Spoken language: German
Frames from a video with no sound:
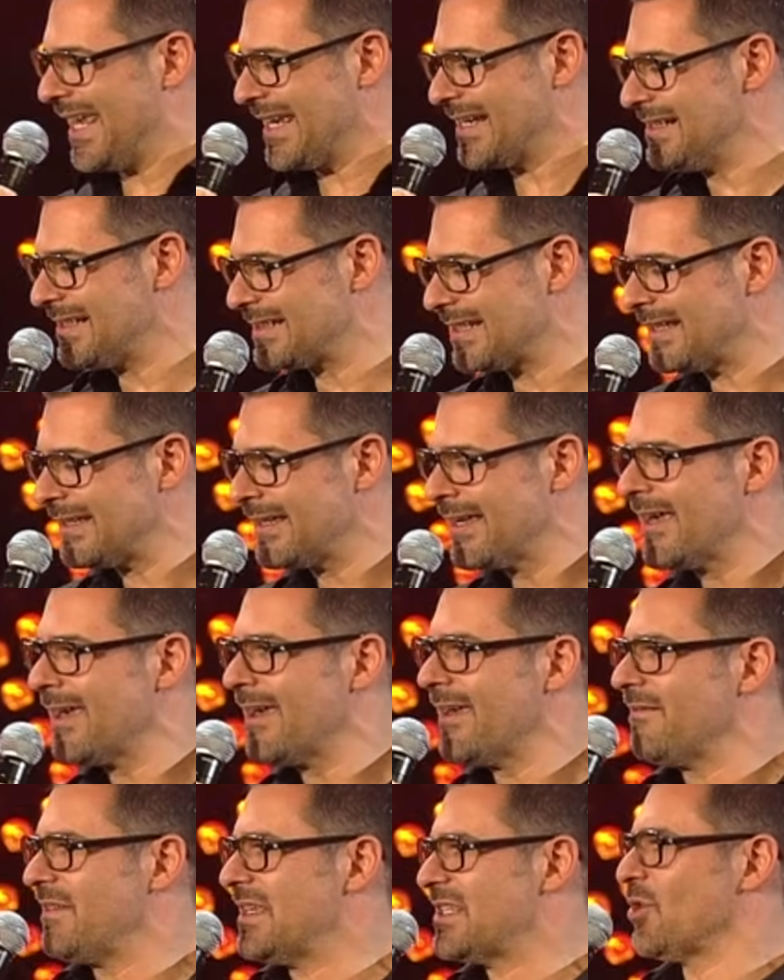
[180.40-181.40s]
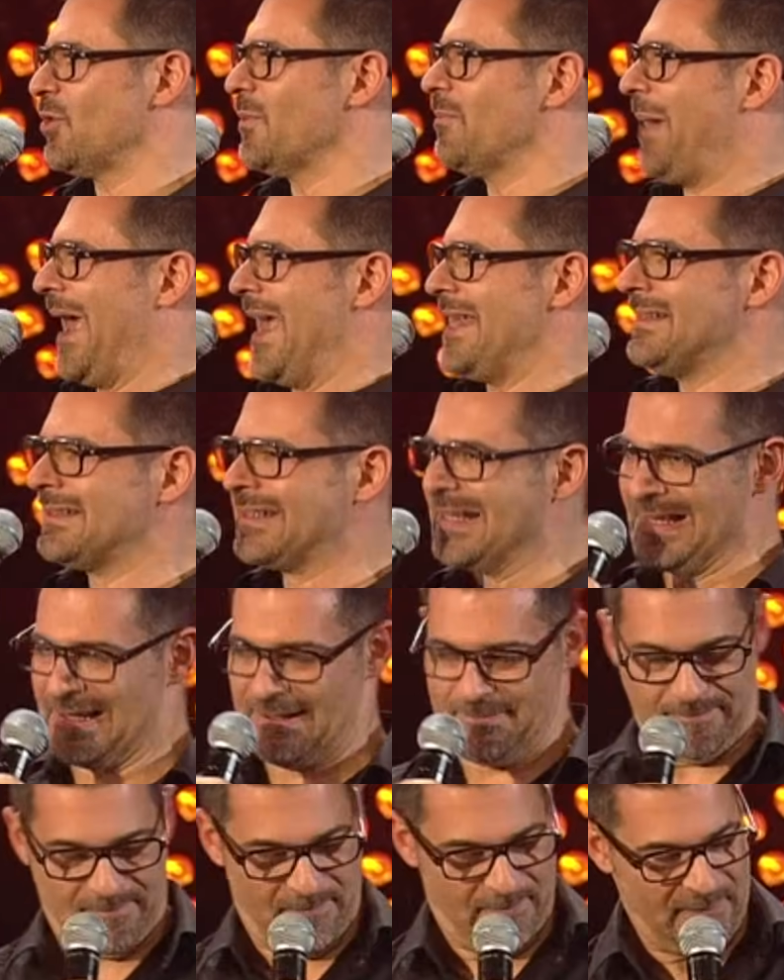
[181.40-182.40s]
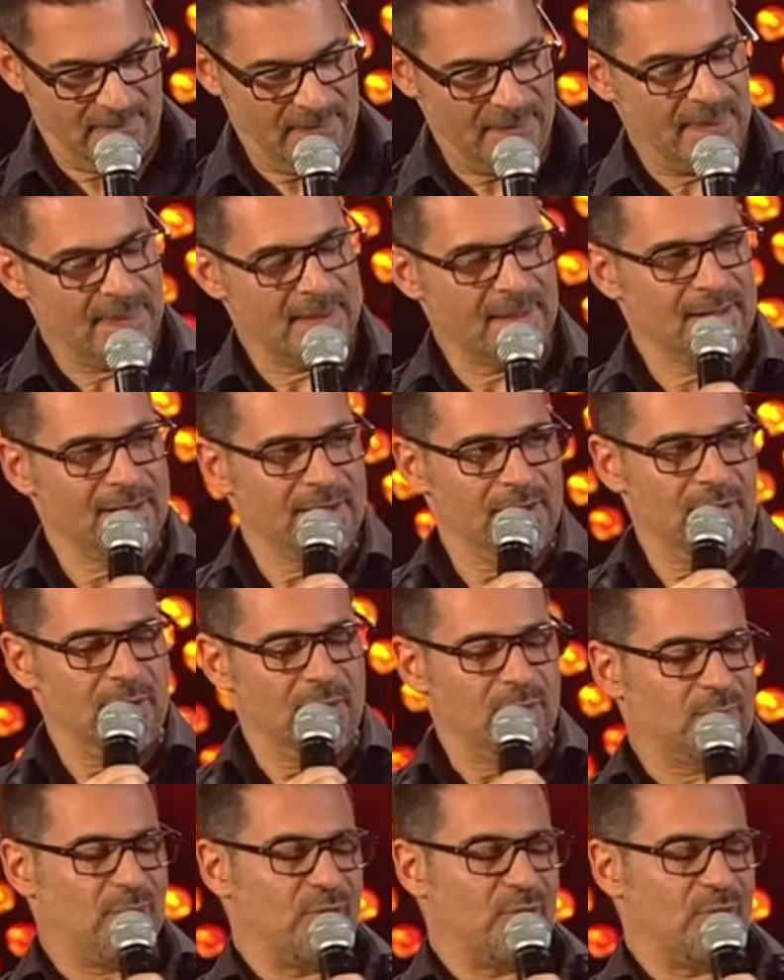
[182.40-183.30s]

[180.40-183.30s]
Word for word: dängelte wie so ein Pendel. Und